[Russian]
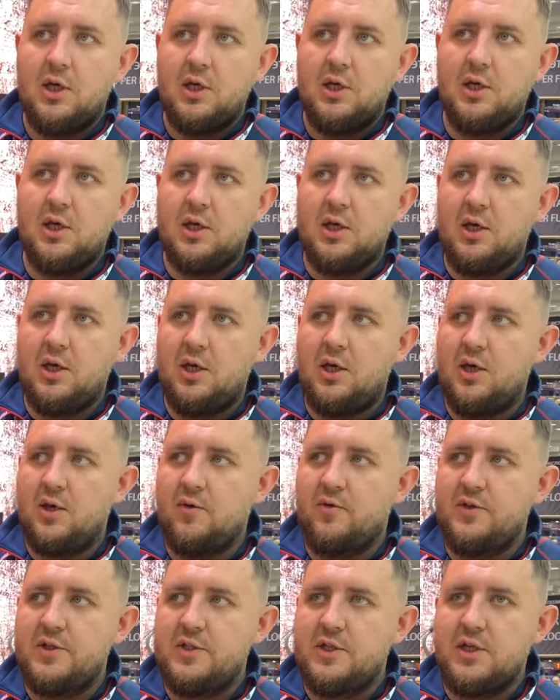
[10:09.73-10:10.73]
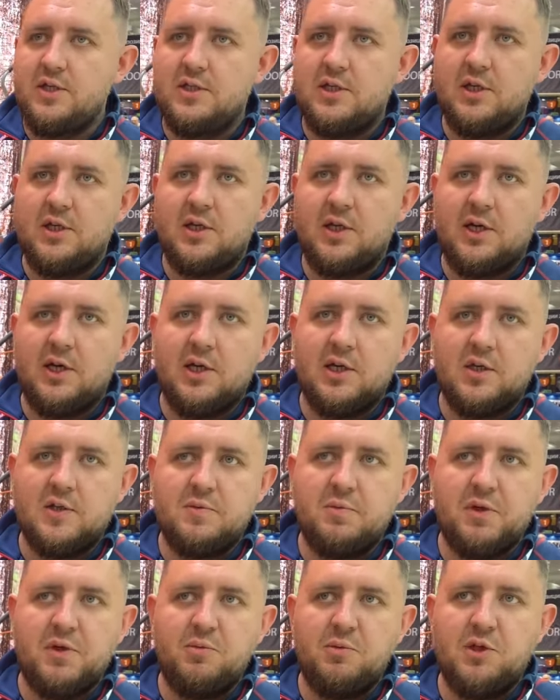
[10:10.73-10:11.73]
и вести из Китая,
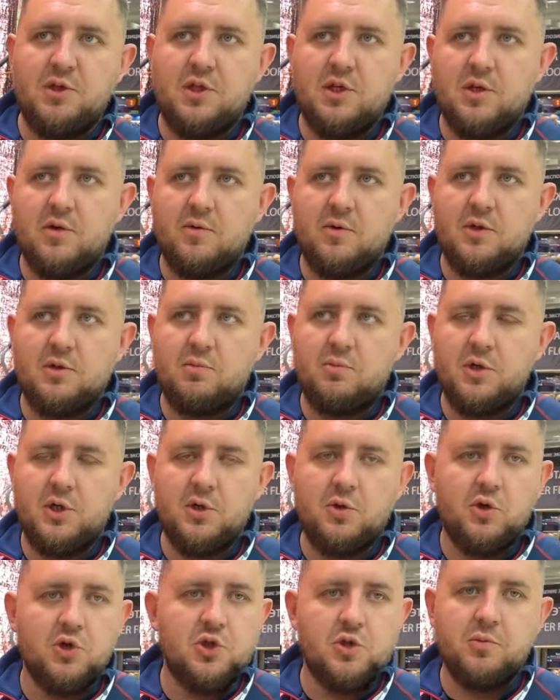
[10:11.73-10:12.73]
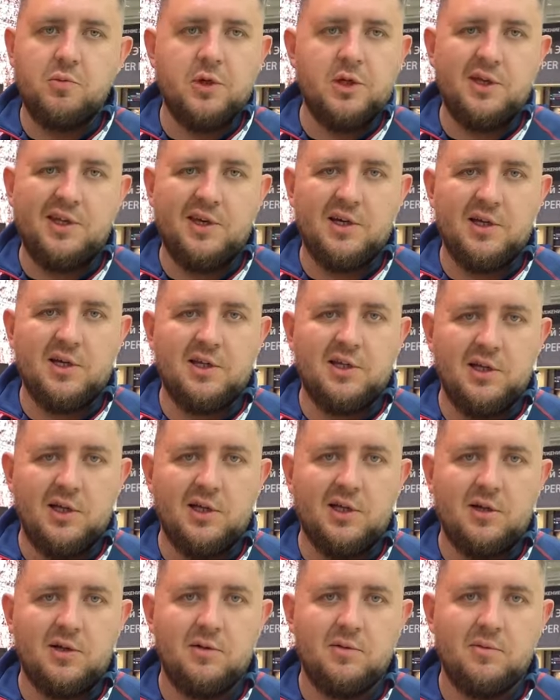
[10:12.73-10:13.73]
экспериментировать мы очень бы не хотели.